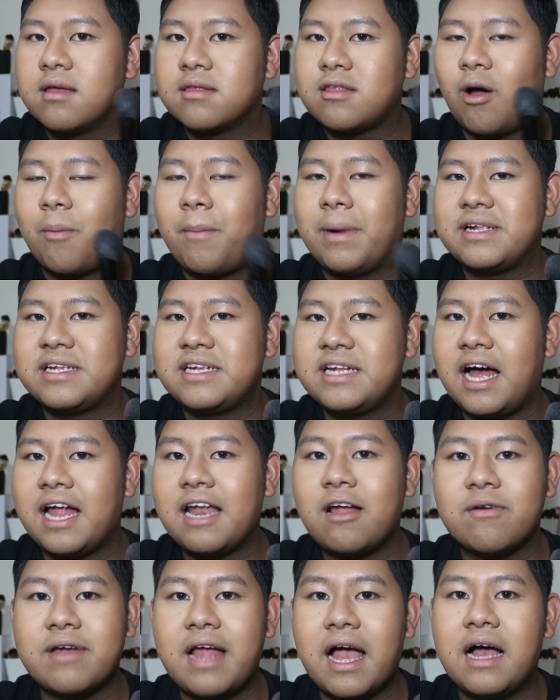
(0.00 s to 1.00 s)
ส่องมาที่หน้า
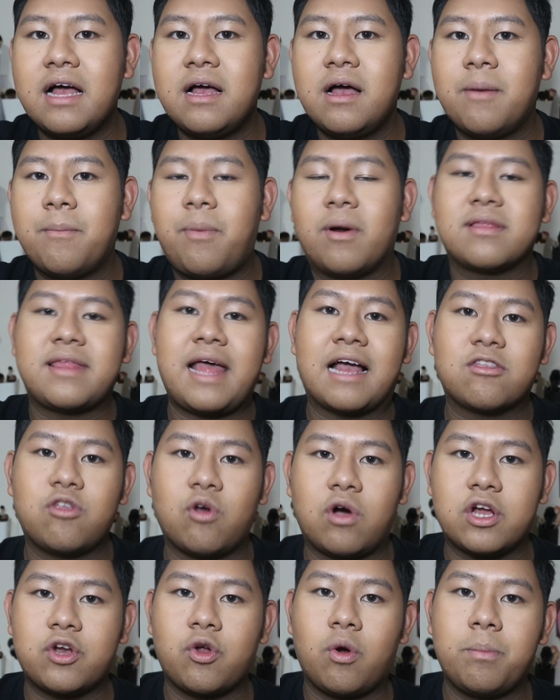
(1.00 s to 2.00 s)
เราเนี่ยพอแสงต
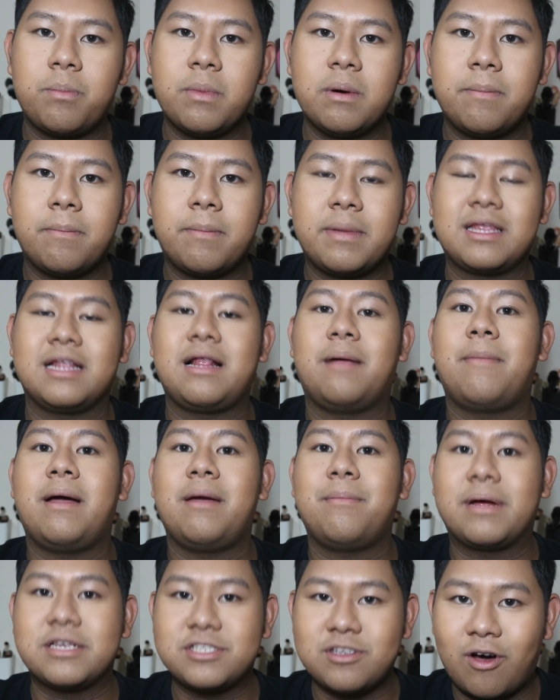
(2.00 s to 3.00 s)
กกระทบปุ๊บมันจะทำ
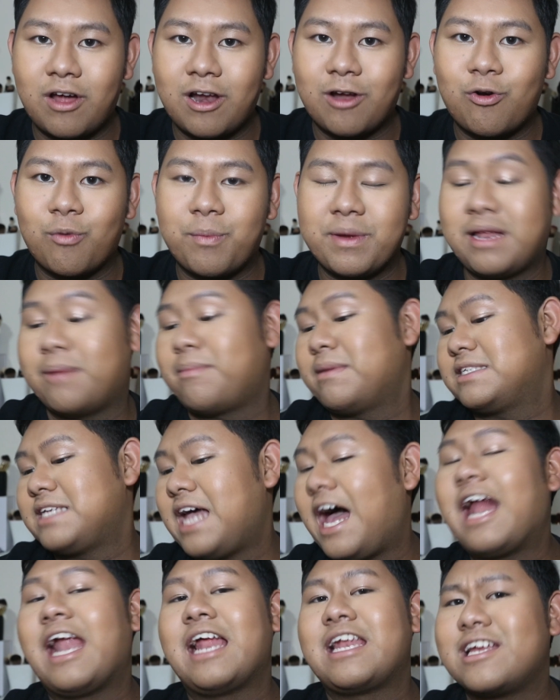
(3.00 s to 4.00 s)
ให้บัดออนเราดูเป็นธรรม
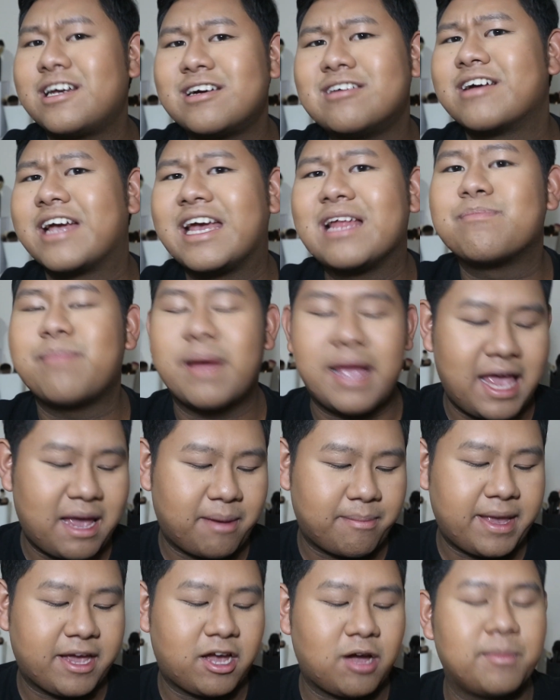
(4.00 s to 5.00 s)
ชาติอันนี้คือคิดไปเอ
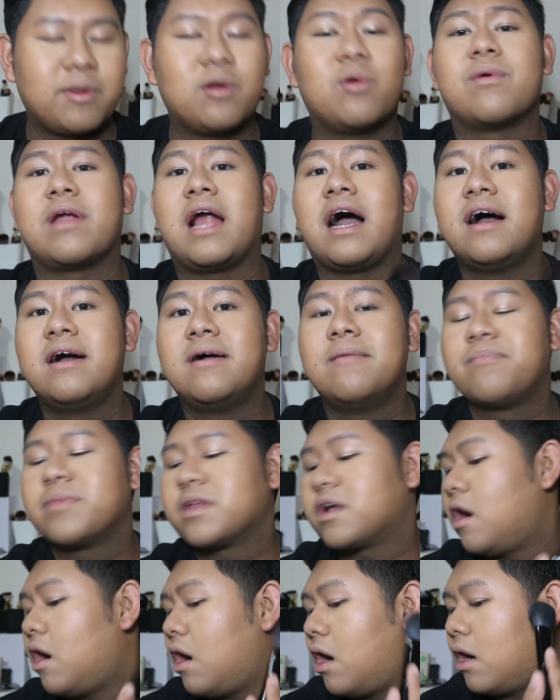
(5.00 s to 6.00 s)
งไหมก็ไม่รู้นะ
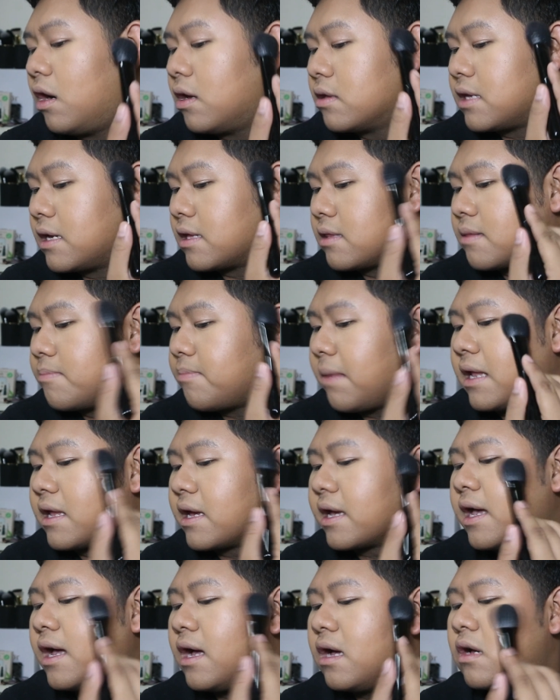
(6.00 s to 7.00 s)
ก็จะบัดอ
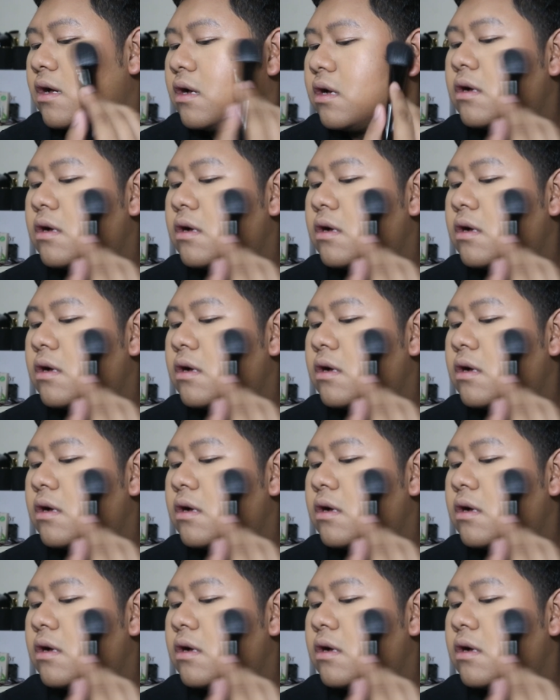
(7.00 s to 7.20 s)
ย่างเงี้ย